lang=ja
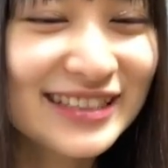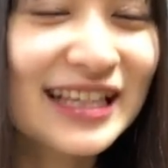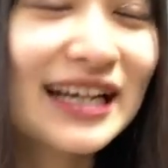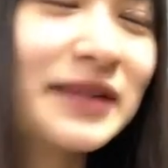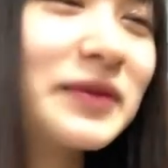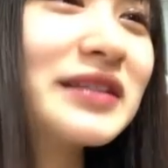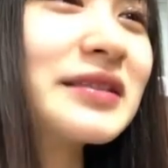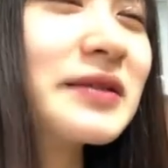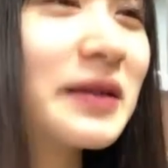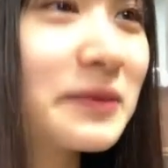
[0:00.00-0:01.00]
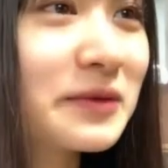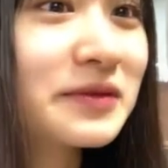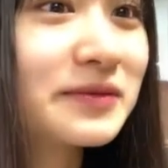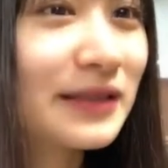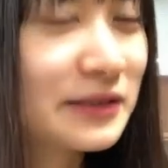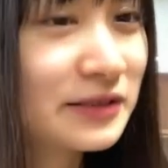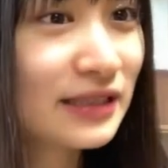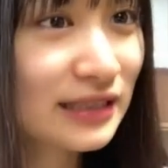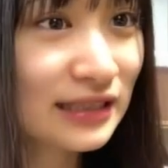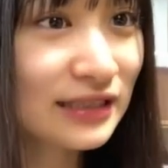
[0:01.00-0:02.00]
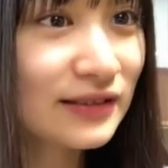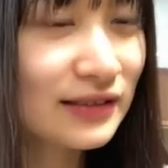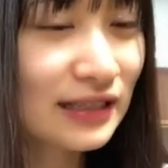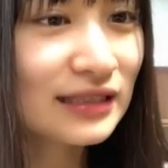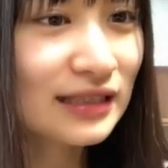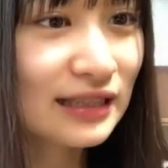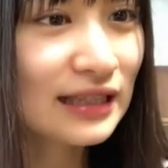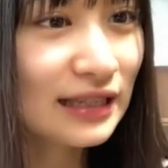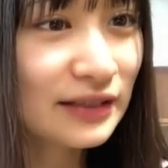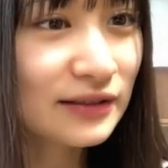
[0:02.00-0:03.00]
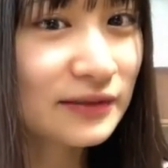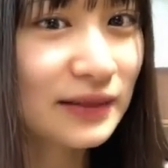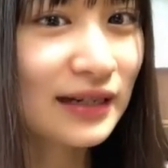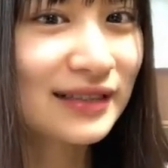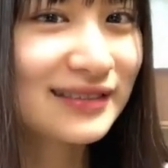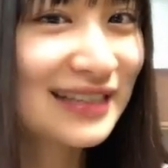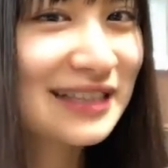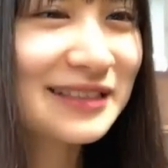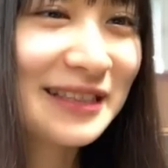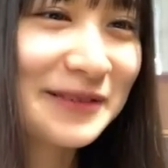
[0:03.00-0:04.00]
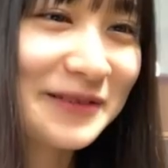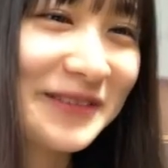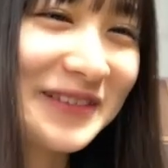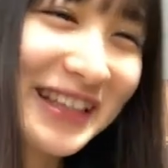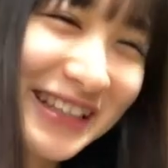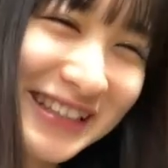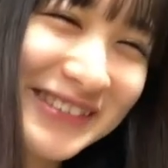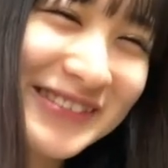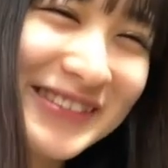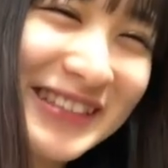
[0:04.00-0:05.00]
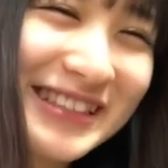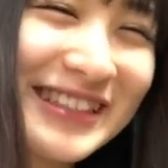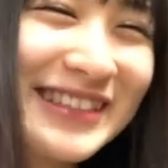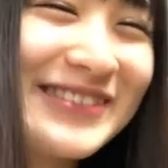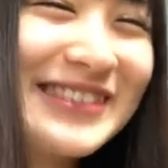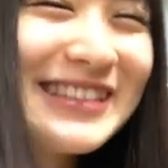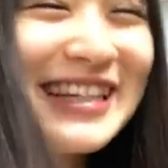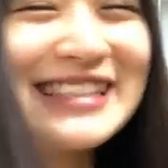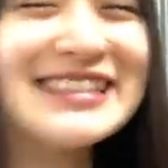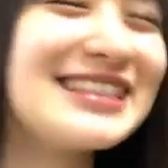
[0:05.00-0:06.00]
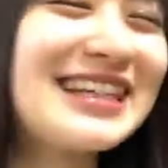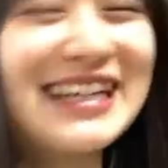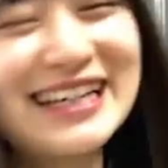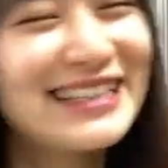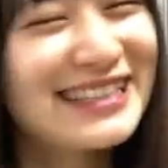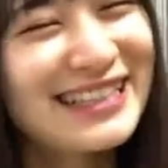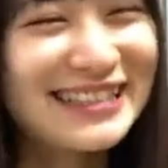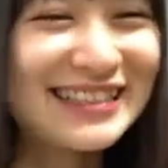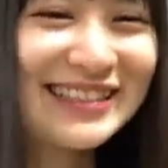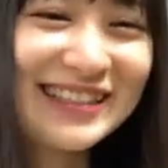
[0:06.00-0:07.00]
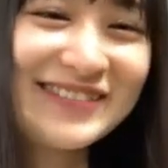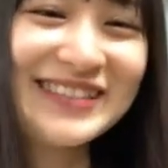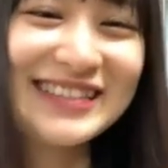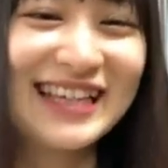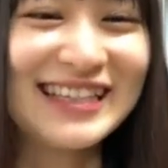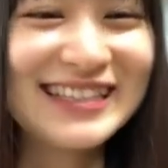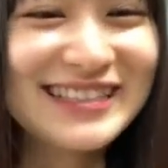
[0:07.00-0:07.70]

だからまあ朝ドラもまあ録画できるようになったんだけどまあリアルタイムで見たいと思います今日も8時から朝ドラ見るでいい